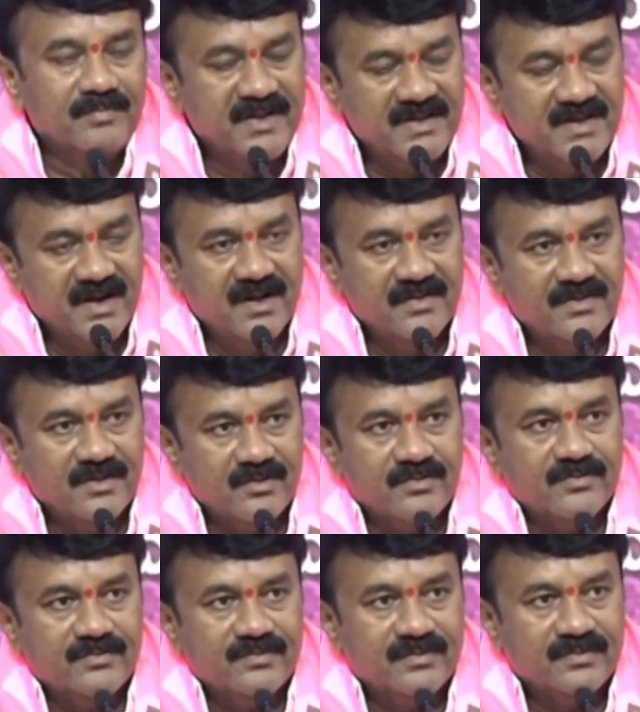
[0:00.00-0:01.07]
పెద్దలందరూ
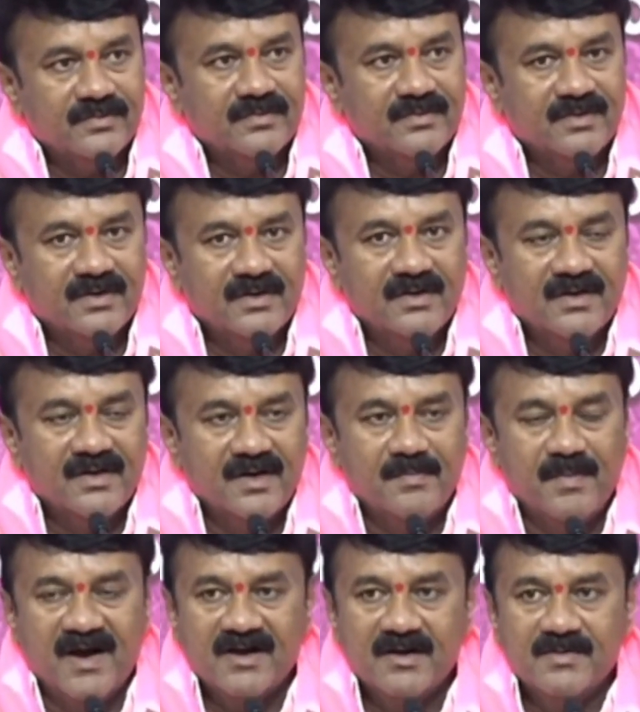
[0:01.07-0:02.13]
అంటే
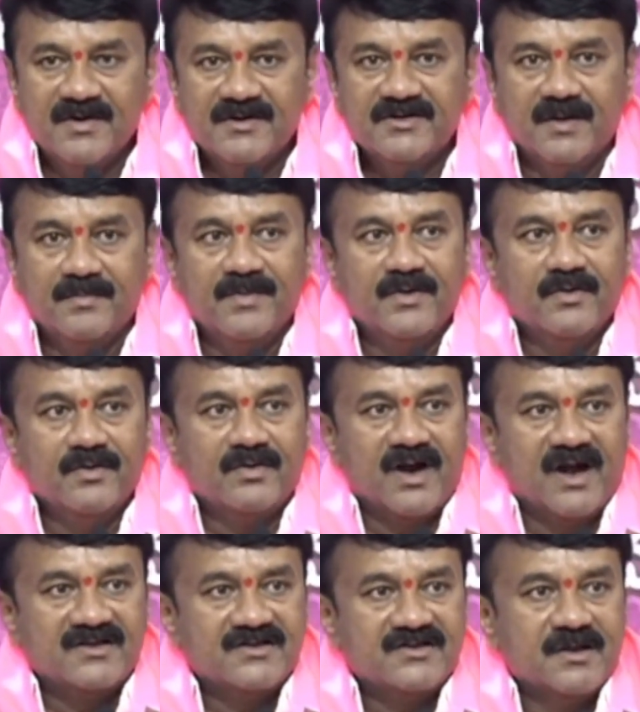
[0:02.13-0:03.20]
పార్లమెంట్ సభ్యులు
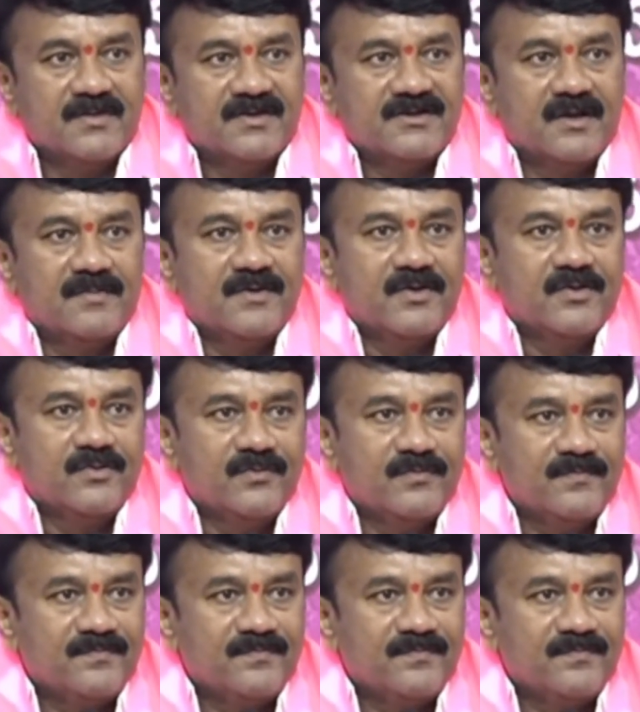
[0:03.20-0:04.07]
రాజ్యసభ సభ్యులు